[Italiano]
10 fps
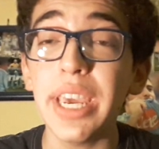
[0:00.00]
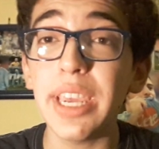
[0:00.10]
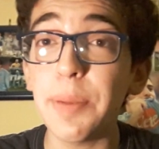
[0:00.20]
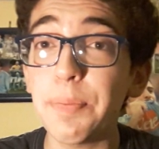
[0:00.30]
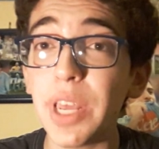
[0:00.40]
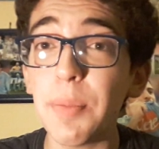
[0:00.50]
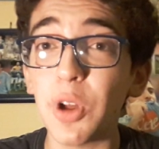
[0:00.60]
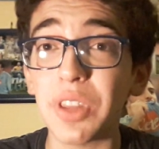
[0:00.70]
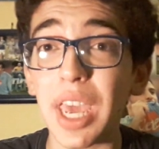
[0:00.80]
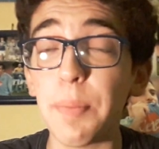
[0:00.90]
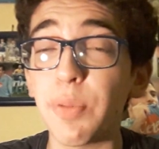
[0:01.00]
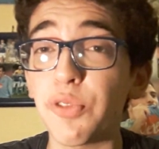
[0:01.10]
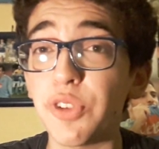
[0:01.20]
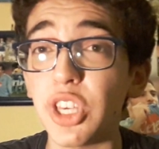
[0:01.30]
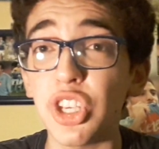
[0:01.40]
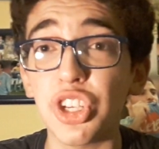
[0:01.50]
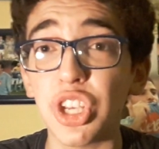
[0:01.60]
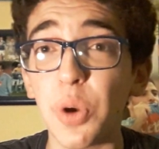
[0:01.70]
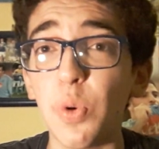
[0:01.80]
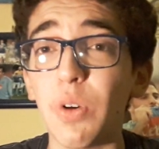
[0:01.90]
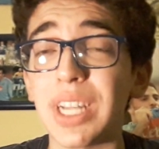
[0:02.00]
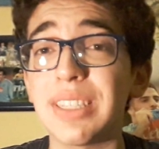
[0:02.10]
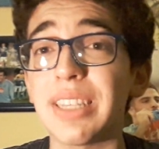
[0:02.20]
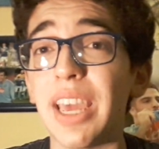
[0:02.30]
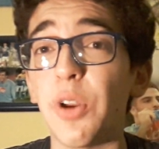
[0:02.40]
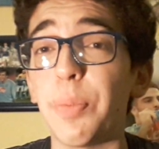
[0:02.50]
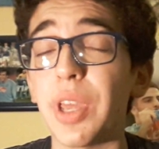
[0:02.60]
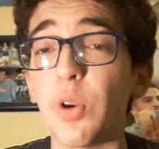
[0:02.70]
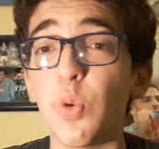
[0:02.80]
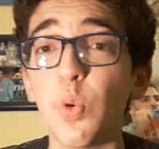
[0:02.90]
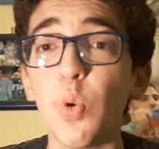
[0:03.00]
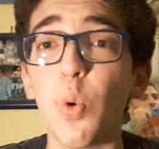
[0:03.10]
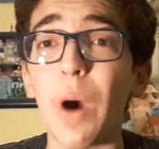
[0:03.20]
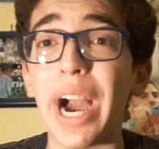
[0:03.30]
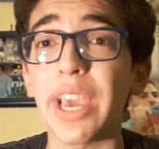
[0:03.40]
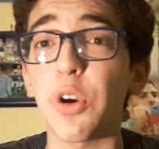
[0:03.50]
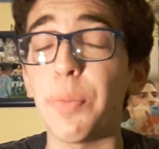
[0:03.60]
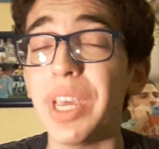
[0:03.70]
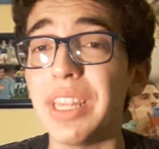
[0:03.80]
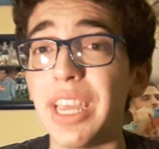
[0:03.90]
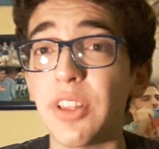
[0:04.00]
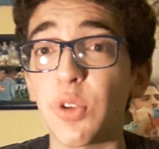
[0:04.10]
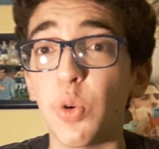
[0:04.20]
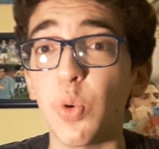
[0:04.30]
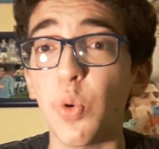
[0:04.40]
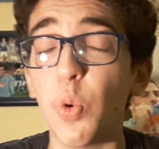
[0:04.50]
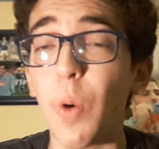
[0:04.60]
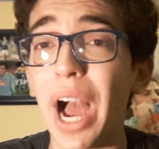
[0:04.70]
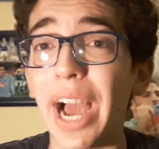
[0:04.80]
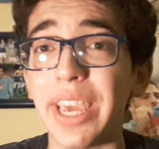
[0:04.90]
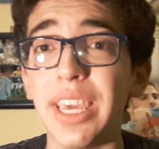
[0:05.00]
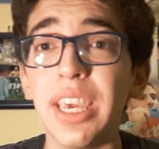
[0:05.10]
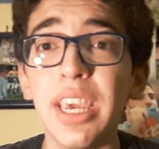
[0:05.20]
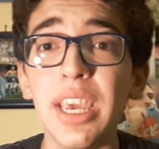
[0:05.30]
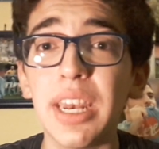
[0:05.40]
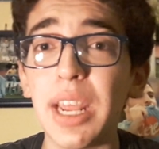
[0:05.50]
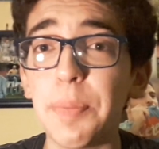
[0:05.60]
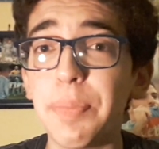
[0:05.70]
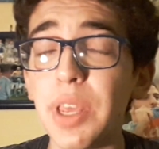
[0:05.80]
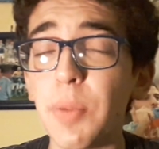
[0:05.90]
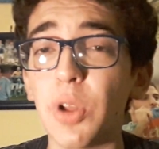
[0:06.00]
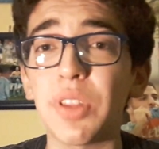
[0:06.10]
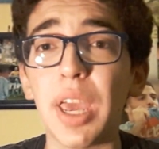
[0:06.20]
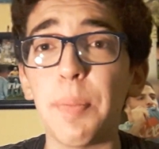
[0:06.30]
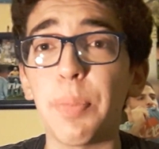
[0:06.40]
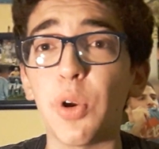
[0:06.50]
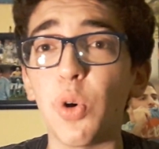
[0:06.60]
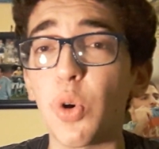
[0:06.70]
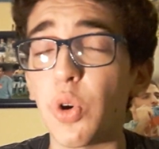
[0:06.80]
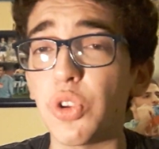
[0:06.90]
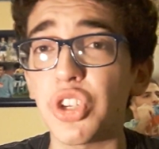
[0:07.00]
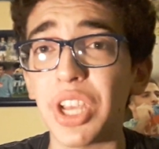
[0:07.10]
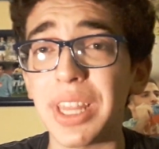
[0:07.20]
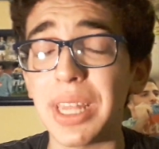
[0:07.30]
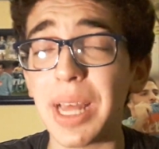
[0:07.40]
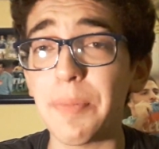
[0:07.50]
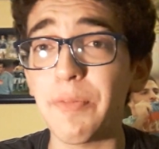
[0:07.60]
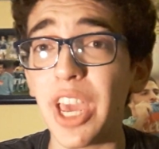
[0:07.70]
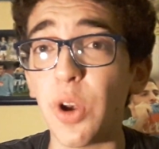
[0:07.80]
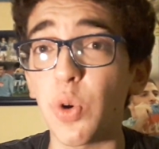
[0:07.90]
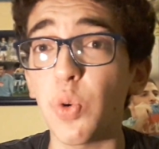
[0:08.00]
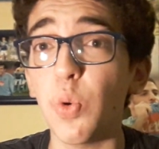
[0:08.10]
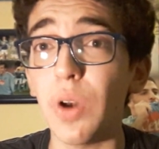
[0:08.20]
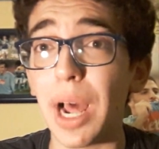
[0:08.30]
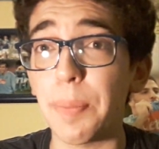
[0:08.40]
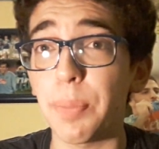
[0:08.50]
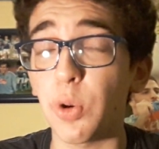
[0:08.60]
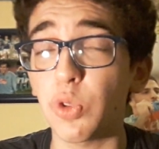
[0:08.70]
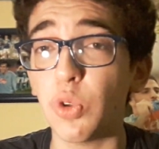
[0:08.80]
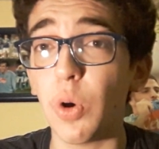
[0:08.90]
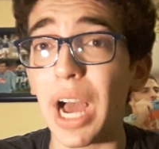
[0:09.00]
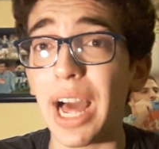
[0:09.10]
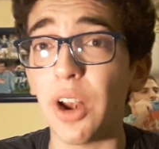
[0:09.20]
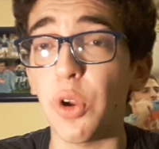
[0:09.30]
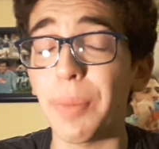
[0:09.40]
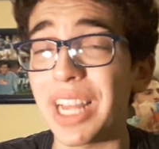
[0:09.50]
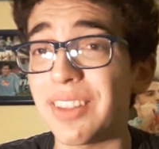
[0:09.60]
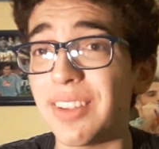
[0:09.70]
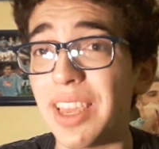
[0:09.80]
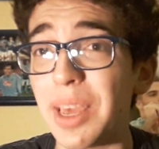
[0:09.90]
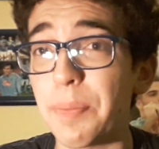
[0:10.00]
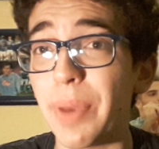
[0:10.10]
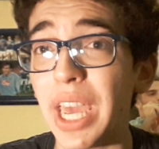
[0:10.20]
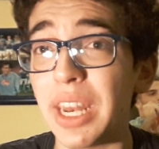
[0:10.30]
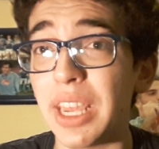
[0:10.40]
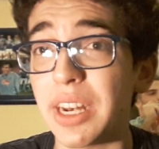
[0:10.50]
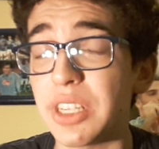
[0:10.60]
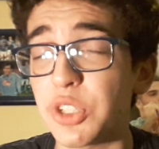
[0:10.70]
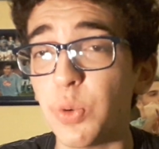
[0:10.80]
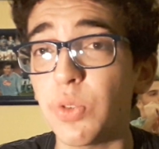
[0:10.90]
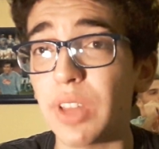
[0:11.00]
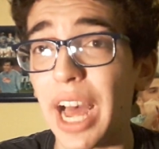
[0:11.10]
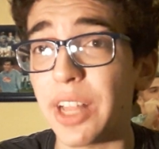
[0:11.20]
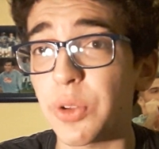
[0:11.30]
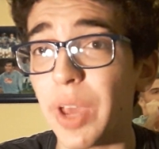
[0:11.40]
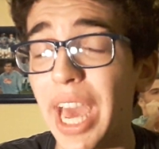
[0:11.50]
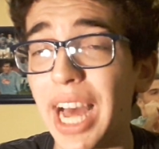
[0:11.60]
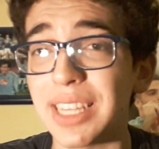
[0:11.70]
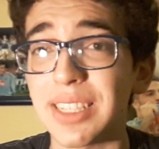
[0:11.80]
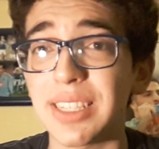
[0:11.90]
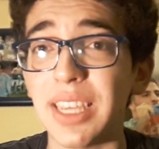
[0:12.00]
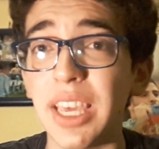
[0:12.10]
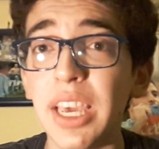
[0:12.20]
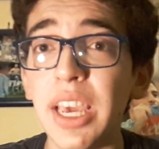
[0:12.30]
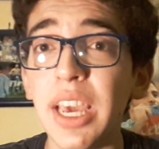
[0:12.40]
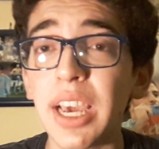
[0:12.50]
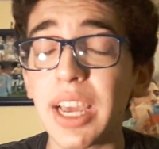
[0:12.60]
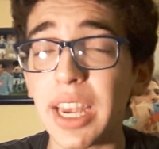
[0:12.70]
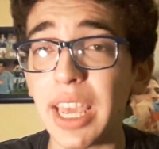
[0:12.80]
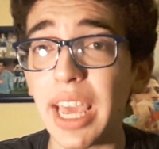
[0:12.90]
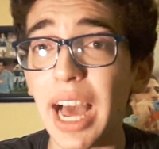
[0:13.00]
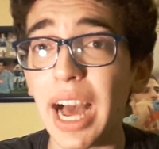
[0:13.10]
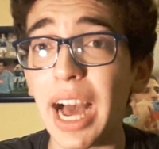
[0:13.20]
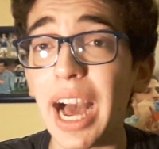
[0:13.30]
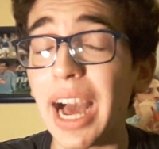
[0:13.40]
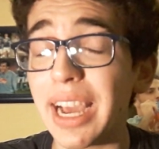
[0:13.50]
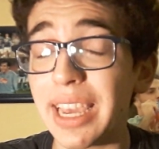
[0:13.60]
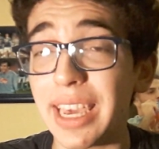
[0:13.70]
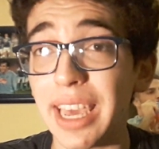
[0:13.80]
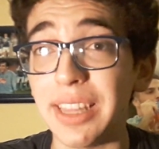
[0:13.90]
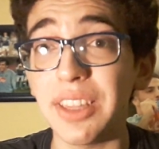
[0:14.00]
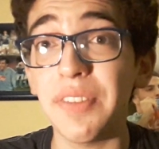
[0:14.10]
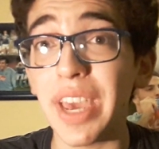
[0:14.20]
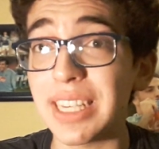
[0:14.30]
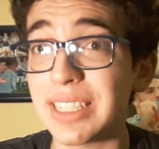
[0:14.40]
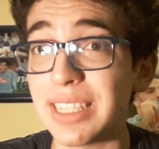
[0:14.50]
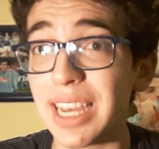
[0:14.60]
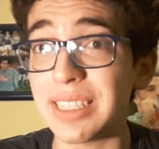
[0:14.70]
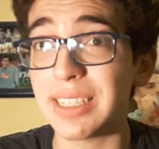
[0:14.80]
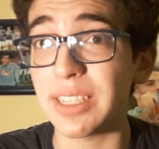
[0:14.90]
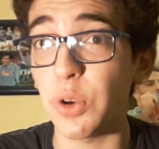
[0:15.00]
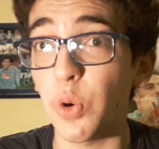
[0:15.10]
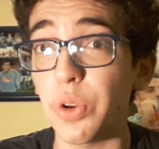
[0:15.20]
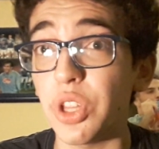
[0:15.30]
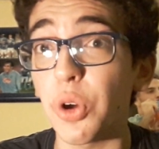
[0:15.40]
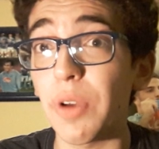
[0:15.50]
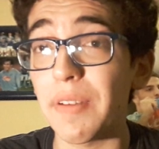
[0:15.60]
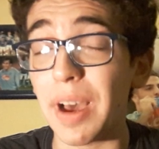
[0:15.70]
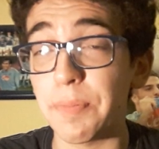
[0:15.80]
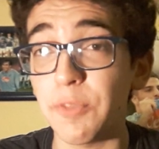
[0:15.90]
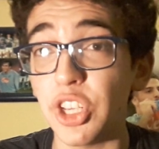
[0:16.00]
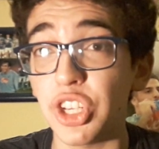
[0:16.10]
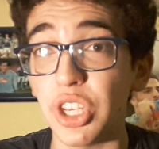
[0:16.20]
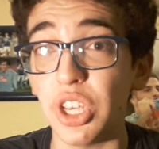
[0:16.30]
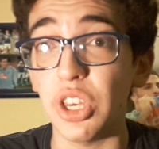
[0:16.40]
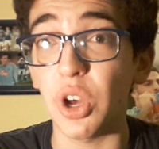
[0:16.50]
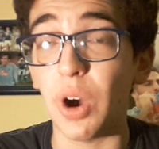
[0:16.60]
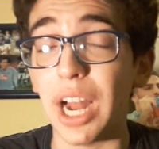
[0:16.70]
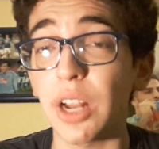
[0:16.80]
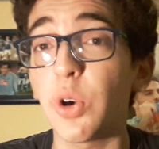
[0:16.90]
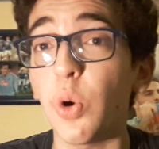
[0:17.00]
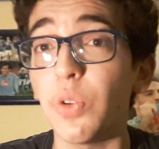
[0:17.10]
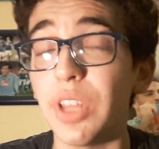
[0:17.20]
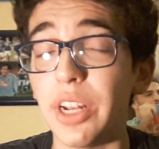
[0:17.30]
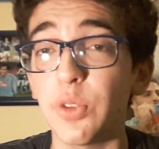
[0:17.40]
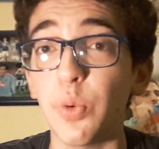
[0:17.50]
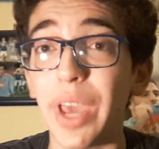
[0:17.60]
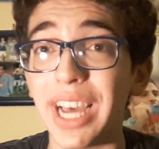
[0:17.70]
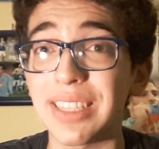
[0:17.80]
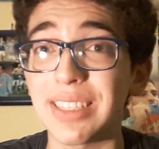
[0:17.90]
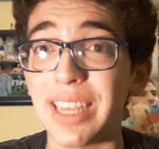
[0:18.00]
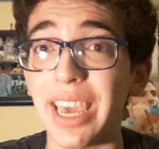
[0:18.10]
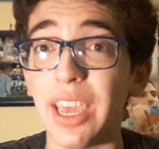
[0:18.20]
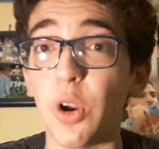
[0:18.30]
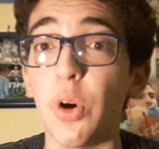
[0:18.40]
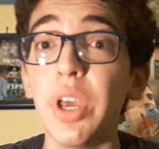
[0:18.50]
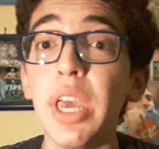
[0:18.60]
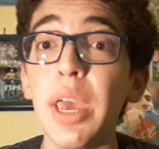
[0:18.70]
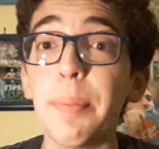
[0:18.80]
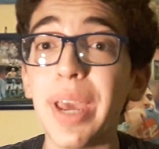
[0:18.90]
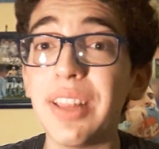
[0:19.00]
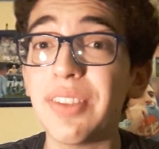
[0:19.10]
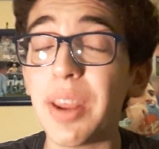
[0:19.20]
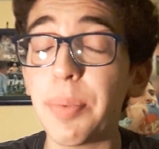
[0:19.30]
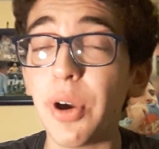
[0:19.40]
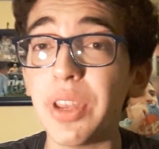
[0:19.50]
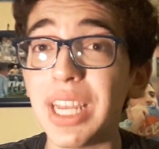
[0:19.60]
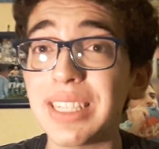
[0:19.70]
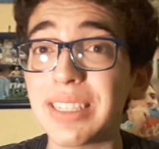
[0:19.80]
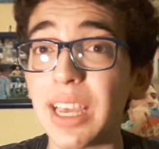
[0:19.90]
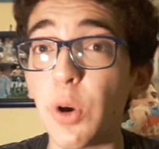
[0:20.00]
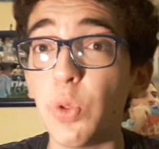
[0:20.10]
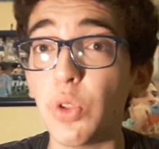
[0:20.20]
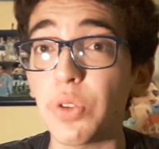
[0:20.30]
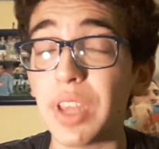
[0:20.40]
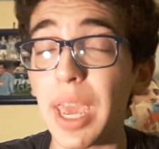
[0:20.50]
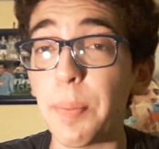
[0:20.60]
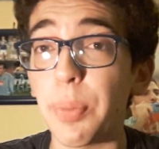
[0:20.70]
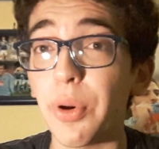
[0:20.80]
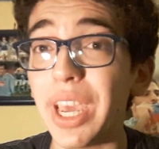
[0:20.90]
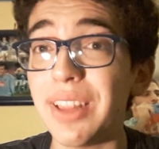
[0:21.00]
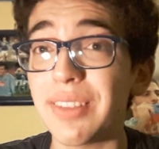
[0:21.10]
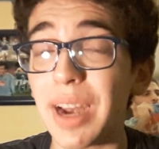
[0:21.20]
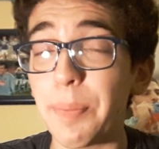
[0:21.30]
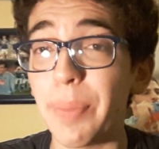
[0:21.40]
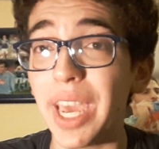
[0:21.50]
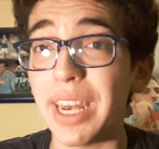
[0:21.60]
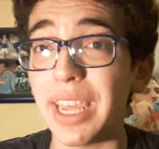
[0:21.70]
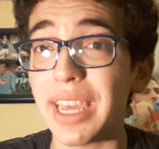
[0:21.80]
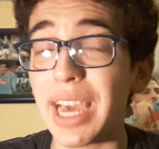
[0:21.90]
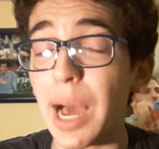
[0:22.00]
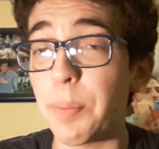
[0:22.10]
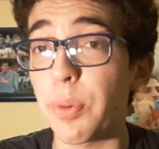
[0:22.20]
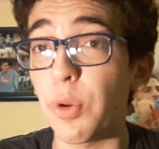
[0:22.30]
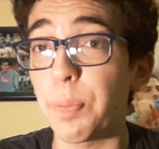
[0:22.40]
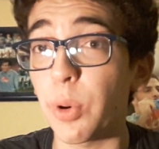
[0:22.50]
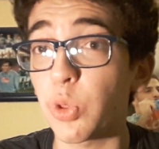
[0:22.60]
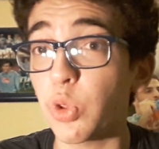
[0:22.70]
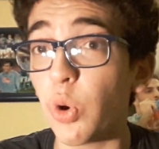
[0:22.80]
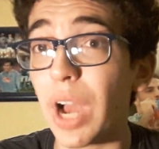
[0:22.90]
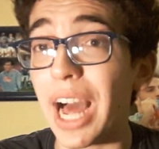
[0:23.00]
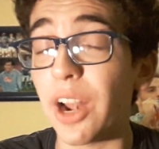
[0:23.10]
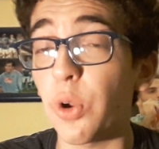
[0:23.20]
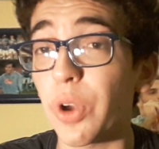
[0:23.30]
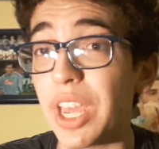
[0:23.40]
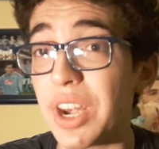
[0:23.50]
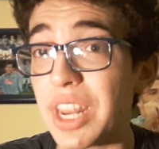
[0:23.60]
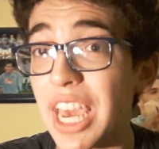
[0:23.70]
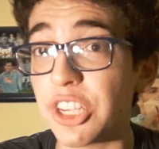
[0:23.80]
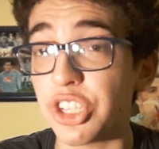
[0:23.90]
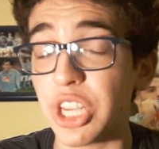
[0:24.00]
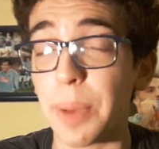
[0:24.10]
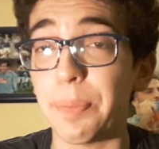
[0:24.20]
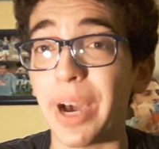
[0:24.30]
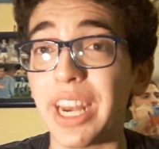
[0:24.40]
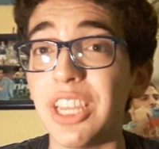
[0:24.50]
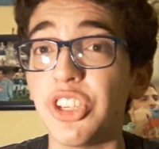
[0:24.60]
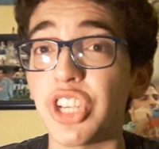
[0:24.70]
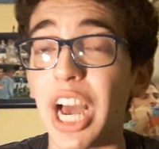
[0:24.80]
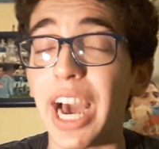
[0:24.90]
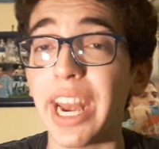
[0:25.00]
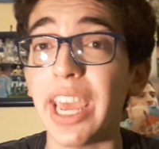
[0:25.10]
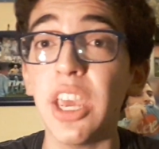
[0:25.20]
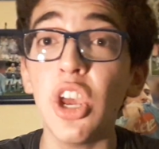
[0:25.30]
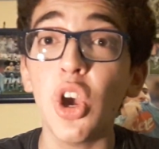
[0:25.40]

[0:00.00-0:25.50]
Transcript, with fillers: Il primo tempo finisce 1-0 per l'Uruguay, come detto l'Uruguay nel primo tempo non concede davvero nulla al Portogallo, mantiene bene il risultato e anzi crea anche diverse azioni dove va vicino al gol del 2-0 mentre poi nel secondo tempo entra bene in campo il Portogallo che riesce a pareggiare